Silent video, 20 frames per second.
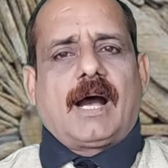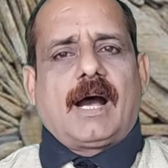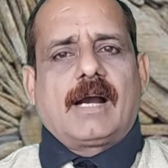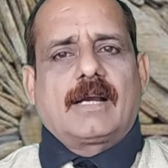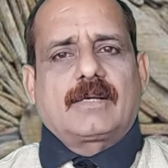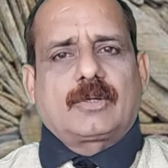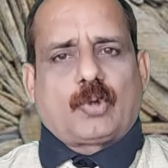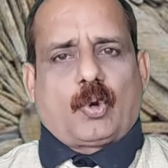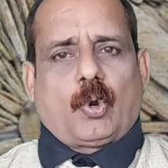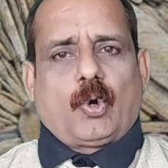
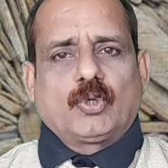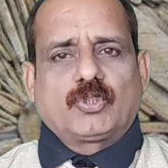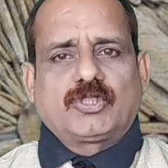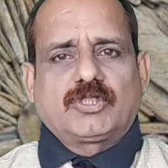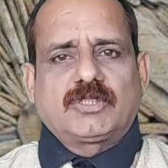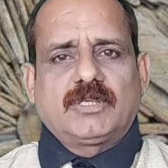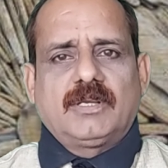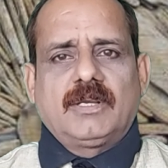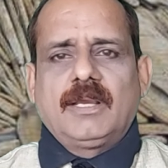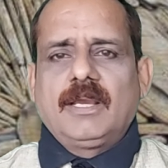आक्रोश
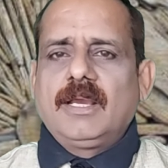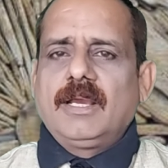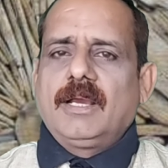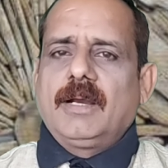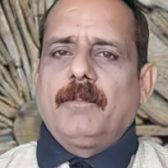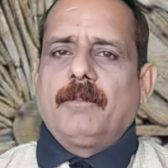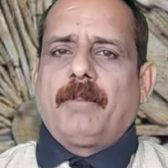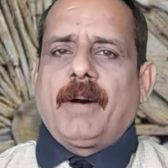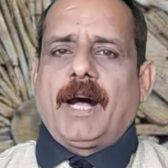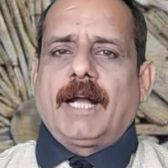
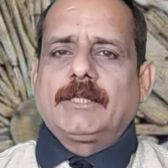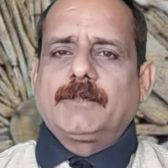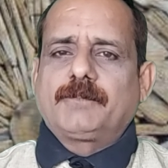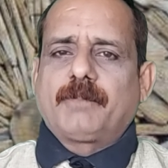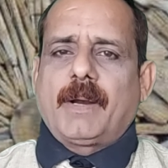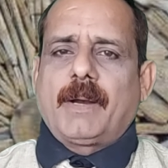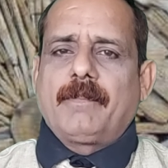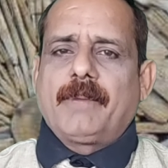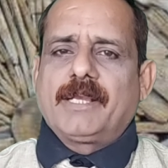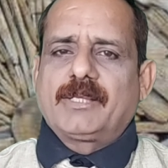
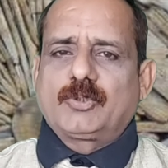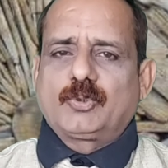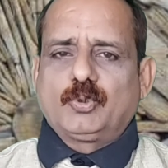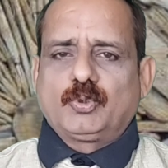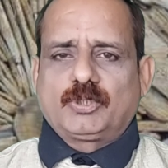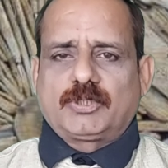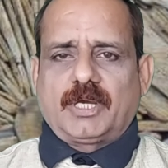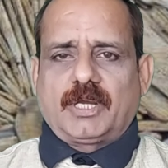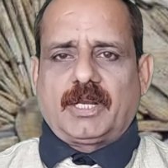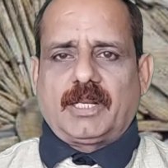भाजपा
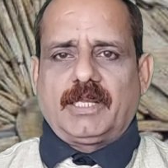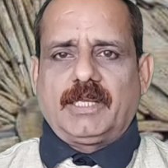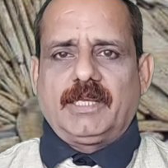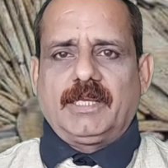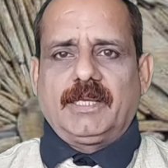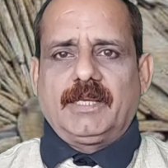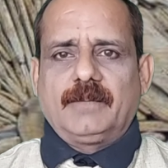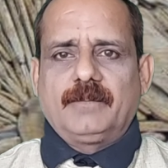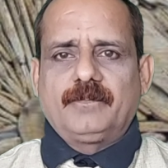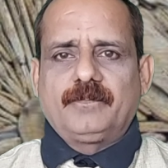महसूस कर रही
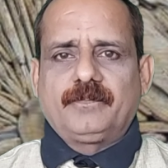है